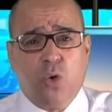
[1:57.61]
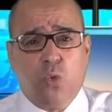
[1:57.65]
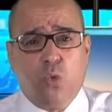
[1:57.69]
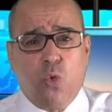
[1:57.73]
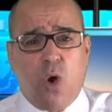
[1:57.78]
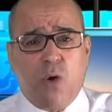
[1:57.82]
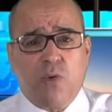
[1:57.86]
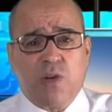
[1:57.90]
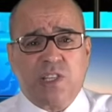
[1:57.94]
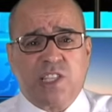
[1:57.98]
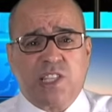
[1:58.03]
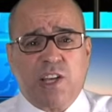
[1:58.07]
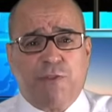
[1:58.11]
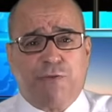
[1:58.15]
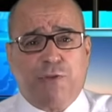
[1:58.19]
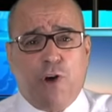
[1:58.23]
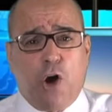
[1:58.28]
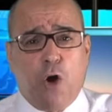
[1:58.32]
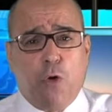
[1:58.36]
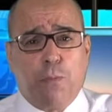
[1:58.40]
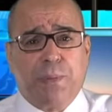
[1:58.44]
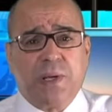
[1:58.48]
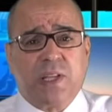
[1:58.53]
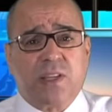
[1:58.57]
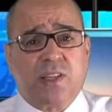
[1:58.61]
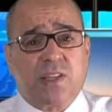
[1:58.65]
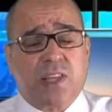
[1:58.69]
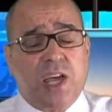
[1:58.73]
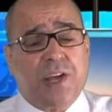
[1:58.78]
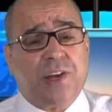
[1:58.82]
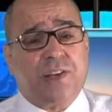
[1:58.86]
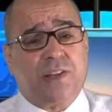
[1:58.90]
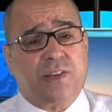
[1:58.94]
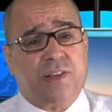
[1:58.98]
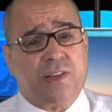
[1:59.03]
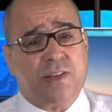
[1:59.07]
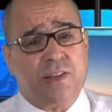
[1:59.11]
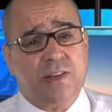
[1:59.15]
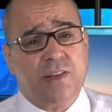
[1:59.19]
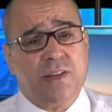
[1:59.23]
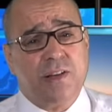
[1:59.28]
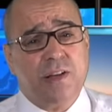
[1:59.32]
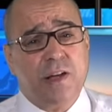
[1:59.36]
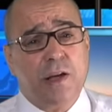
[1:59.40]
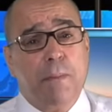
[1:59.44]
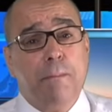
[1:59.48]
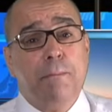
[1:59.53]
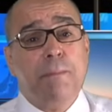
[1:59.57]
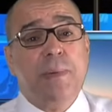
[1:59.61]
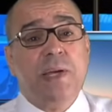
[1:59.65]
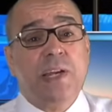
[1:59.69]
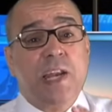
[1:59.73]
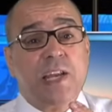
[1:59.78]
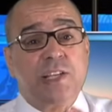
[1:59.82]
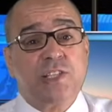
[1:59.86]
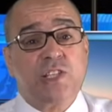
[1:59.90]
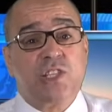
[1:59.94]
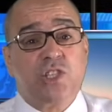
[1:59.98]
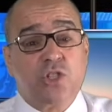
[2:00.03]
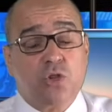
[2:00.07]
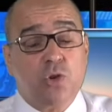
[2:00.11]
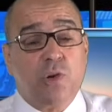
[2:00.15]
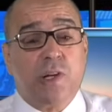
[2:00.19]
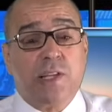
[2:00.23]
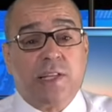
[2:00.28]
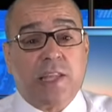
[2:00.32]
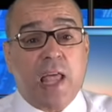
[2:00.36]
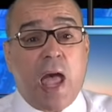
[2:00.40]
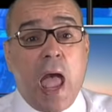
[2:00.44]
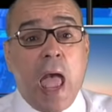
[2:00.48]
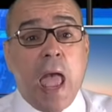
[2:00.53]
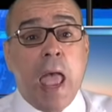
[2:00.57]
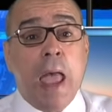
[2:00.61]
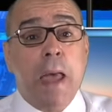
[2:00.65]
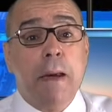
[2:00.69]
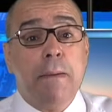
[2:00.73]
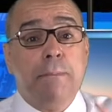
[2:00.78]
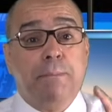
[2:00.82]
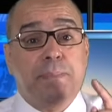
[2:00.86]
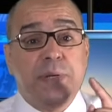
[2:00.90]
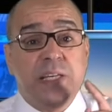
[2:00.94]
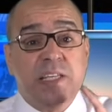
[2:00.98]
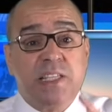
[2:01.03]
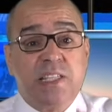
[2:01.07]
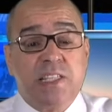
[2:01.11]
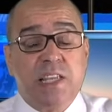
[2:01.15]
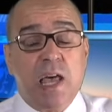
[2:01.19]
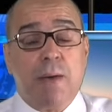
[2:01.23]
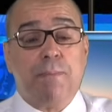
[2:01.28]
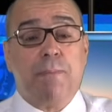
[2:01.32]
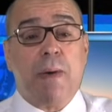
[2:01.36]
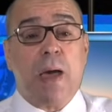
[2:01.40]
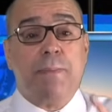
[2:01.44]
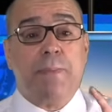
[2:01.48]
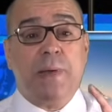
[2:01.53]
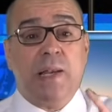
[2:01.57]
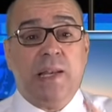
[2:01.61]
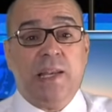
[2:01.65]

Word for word: ووصفه بالطرد من السلطة بسبب